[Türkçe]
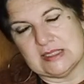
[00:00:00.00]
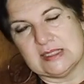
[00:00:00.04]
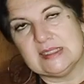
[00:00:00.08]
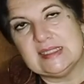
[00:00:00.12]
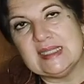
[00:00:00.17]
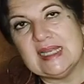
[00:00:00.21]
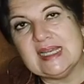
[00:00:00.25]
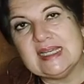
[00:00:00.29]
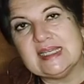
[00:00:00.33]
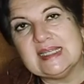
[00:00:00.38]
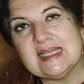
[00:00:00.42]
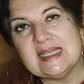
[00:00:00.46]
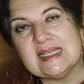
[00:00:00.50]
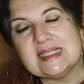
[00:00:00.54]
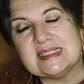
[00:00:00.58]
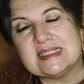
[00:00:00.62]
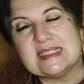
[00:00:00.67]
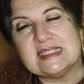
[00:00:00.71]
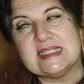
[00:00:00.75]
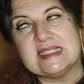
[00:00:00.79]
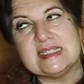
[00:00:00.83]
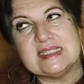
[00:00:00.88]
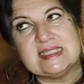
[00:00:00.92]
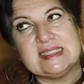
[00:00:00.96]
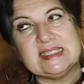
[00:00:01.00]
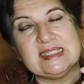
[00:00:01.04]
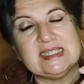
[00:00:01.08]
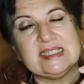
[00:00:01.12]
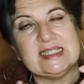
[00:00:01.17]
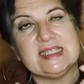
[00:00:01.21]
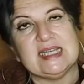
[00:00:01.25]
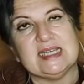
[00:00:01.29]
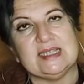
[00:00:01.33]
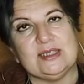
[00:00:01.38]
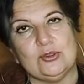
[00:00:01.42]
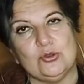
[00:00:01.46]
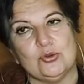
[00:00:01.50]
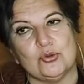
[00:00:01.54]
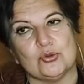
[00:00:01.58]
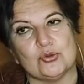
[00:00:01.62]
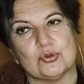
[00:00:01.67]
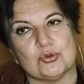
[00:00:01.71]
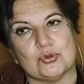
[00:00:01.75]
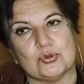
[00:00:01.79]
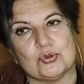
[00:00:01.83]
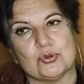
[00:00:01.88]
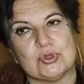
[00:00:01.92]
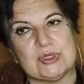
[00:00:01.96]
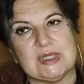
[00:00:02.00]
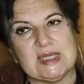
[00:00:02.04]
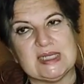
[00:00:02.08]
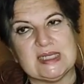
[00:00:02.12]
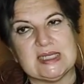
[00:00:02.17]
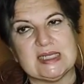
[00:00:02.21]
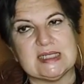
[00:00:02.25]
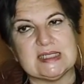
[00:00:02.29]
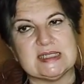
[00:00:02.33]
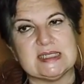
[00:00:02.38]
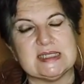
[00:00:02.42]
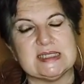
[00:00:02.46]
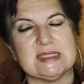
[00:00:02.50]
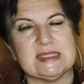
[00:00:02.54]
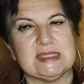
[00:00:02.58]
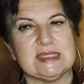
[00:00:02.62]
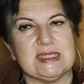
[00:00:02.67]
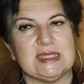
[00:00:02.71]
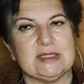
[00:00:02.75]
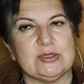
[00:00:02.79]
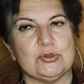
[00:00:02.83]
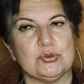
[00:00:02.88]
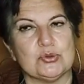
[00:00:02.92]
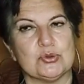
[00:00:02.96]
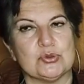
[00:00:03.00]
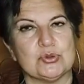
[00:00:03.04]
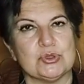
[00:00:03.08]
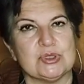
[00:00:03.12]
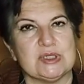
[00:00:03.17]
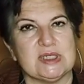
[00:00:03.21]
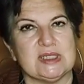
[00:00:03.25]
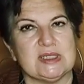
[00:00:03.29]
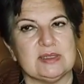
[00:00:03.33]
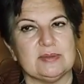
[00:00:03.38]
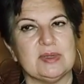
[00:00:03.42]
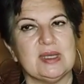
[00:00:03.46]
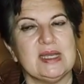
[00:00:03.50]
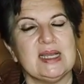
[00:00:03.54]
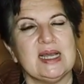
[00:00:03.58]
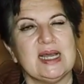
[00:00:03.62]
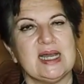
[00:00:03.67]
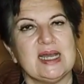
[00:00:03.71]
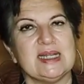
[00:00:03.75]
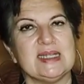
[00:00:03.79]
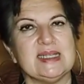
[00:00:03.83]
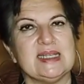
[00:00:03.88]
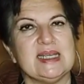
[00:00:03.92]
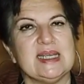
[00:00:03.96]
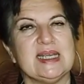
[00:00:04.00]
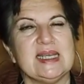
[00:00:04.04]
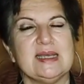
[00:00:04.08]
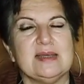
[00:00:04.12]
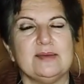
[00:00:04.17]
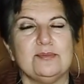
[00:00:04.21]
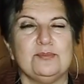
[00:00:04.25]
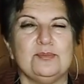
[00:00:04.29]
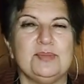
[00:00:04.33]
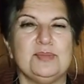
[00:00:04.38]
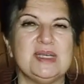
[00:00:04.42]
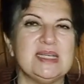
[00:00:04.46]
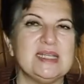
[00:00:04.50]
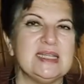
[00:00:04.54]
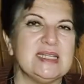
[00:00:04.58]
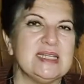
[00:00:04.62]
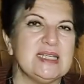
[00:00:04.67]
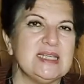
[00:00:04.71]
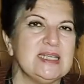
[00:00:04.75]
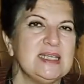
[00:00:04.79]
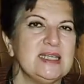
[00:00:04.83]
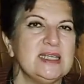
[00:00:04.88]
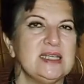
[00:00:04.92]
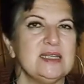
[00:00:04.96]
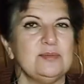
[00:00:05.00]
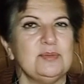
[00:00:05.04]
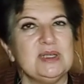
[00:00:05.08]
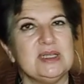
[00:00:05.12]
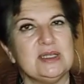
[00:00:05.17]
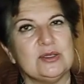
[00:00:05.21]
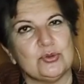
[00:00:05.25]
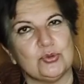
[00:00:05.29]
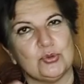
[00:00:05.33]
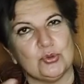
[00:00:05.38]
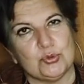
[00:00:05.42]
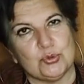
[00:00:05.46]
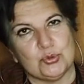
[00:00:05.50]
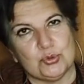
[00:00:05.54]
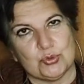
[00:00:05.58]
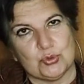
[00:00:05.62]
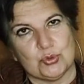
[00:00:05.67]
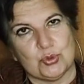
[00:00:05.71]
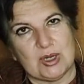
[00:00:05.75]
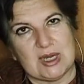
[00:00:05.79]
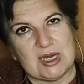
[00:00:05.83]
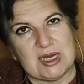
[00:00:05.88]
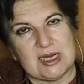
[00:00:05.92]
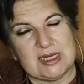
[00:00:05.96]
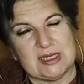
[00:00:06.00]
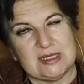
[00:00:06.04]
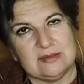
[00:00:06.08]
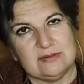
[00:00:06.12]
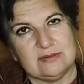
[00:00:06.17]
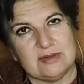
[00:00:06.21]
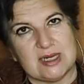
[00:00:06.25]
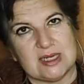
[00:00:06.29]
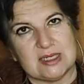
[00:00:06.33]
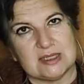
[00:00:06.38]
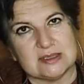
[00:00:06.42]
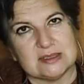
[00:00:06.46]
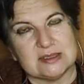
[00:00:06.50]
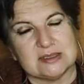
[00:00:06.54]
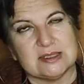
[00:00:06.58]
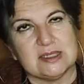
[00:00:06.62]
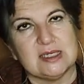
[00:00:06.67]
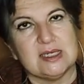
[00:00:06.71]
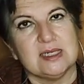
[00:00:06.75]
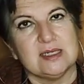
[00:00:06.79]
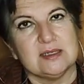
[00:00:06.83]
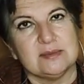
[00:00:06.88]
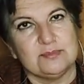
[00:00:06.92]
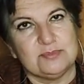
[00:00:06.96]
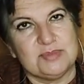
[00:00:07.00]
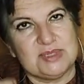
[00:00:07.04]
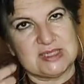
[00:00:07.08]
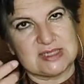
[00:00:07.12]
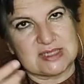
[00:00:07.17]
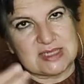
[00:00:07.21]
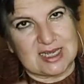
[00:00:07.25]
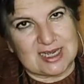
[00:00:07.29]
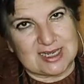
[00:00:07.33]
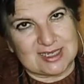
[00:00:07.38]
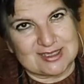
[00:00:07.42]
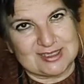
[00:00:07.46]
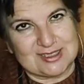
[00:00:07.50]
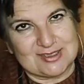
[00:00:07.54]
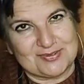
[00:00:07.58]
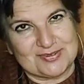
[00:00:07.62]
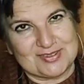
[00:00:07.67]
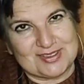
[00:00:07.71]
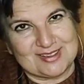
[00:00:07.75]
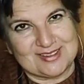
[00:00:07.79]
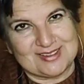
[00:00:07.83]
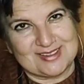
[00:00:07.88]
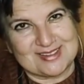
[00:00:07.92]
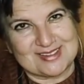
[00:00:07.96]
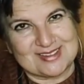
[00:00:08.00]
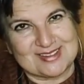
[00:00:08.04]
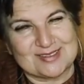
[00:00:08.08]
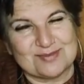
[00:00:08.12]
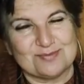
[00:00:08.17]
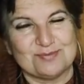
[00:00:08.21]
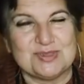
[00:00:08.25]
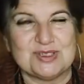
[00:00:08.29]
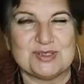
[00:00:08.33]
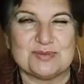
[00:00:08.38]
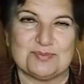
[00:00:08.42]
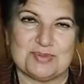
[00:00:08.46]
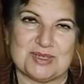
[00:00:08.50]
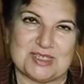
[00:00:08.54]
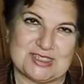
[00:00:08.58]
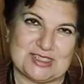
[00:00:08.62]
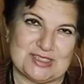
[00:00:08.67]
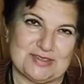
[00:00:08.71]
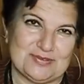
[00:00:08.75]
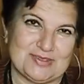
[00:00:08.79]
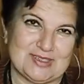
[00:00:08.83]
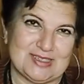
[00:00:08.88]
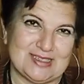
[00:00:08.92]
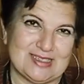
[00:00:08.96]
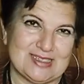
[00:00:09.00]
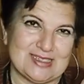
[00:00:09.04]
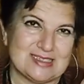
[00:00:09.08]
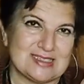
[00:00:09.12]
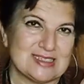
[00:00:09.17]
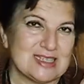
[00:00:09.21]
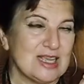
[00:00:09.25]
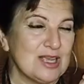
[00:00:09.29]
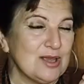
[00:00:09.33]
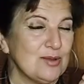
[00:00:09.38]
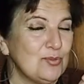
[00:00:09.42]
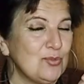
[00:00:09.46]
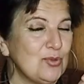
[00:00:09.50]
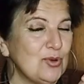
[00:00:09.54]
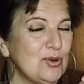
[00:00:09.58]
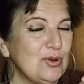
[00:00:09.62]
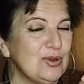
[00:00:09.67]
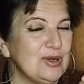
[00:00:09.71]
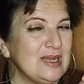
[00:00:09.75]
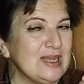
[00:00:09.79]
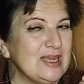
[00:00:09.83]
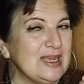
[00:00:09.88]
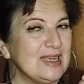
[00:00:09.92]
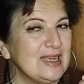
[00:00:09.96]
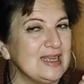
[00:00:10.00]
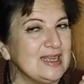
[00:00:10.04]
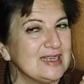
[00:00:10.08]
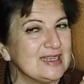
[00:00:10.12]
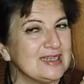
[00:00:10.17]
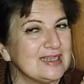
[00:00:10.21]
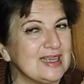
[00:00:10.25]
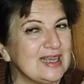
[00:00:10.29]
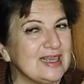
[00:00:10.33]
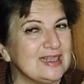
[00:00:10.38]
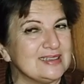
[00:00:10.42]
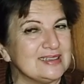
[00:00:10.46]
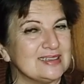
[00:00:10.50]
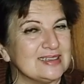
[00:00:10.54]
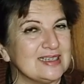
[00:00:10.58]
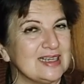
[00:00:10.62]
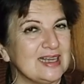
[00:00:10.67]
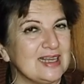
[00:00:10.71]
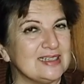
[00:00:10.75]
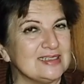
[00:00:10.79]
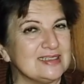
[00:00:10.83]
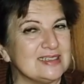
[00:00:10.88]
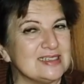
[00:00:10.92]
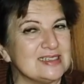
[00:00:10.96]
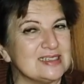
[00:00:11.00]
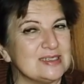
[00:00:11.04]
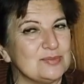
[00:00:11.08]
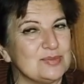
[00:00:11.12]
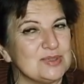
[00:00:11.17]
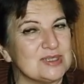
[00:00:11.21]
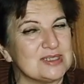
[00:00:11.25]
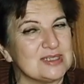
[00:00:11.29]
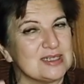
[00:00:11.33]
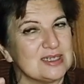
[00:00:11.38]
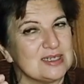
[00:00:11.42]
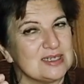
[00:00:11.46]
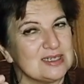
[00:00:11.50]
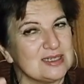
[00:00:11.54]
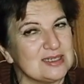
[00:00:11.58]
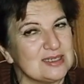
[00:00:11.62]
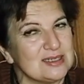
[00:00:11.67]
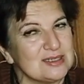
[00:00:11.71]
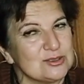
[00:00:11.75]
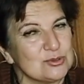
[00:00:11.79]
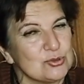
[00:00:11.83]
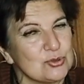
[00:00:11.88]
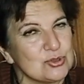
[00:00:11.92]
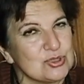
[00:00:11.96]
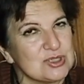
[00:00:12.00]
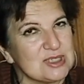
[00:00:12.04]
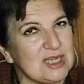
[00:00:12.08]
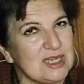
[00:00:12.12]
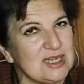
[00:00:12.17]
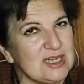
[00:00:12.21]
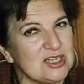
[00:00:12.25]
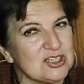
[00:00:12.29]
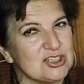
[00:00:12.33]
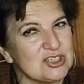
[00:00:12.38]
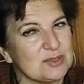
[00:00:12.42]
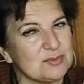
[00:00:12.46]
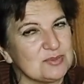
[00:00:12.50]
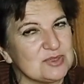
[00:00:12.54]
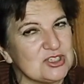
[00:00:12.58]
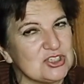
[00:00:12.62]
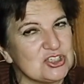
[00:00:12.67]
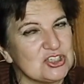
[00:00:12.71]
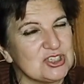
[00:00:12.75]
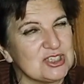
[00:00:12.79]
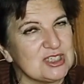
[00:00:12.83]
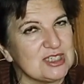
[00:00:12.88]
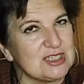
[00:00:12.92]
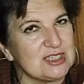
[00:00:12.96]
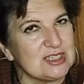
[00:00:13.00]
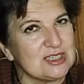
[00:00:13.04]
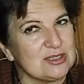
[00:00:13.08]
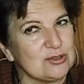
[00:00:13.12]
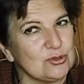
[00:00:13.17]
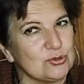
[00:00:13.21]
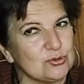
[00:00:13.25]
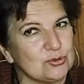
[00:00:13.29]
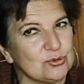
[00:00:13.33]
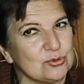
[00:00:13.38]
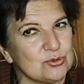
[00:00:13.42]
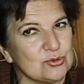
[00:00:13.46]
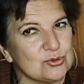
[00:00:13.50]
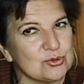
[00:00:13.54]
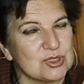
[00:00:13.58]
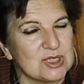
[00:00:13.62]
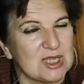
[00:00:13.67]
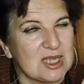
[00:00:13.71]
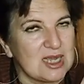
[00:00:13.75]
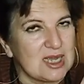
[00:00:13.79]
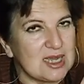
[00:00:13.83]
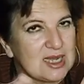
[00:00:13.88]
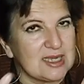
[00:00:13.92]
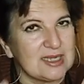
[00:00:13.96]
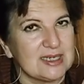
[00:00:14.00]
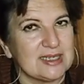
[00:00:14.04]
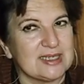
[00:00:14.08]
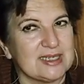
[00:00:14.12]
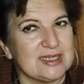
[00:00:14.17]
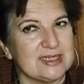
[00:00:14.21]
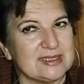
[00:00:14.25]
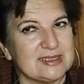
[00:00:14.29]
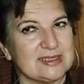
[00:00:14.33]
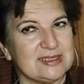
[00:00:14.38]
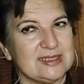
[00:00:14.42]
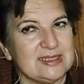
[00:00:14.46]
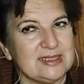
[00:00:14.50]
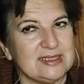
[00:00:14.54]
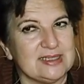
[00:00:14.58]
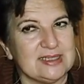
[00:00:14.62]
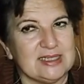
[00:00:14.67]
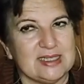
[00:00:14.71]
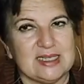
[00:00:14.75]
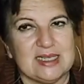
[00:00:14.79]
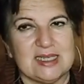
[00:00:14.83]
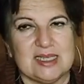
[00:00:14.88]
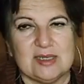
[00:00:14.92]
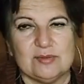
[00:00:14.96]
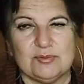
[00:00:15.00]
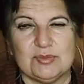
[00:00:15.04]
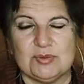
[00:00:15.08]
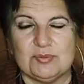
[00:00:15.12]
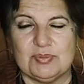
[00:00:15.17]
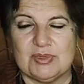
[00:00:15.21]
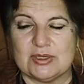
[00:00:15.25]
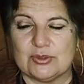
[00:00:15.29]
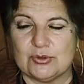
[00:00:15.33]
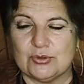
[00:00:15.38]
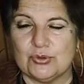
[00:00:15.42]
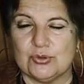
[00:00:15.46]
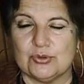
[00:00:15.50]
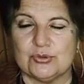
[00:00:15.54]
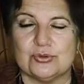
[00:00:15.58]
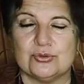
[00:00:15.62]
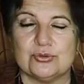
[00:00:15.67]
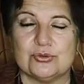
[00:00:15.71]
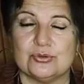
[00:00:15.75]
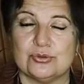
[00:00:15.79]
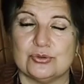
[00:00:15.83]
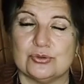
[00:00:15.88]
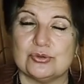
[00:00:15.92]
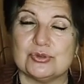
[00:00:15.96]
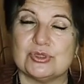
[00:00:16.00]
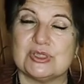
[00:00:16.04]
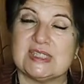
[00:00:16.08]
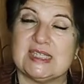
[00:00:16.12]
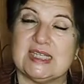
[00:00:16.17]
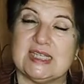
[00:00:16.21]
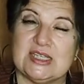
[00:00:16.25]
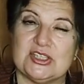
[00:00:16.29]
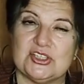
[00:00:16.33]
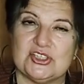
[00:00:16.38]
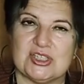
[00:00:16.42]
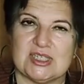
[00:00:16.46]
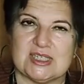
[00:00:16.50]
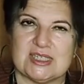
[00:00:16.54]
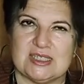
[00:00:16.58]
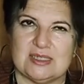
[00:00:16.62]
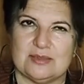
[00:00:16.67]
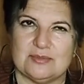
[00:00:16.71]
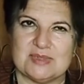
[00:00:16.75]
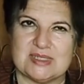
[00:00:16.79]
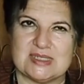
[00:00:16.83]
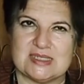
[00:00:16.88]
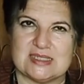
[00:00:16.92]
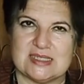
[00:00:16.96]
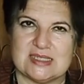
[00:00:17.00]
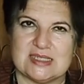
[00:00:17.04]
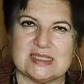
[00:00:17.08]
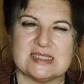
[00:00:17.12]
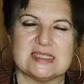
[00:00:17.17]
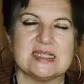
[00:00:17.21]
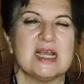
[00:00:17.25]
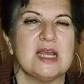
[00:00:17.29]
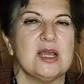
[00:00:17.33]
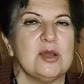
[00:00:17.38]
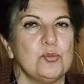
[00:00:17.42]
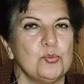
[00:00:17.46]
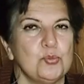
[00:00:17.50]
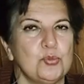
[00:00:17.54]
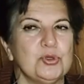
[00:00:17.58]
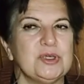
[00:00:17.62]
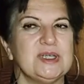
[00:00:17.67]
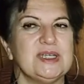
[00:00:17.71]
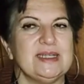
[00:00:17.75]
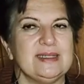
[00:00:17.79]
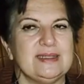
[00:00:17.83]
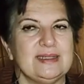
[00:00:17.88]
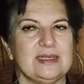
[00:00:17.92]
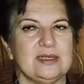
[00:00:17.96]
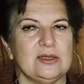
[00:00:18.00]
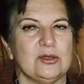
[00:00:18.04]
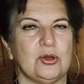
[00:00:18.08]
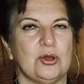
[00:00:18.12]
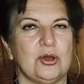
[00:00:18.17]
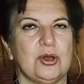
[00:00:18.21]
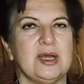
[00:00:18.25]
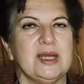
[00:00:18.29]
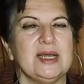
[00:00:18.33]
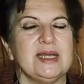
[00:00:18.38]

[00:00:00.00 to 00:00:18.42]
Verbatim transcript: Dengesizliği yeniyorsunuz. Dengesizliği yeniyorsunuz dedim. Hani bir iyi bir kötü ruh hali vardı. Bir aktiftiniz, bir pasiftiniz. Böyle kendi kendinize bir e, sosyal yaşamın içine giriyordunuz. Hareketliydi. Bir bakıyordunuz geri çekilmişsiniz. Bu gidiyor.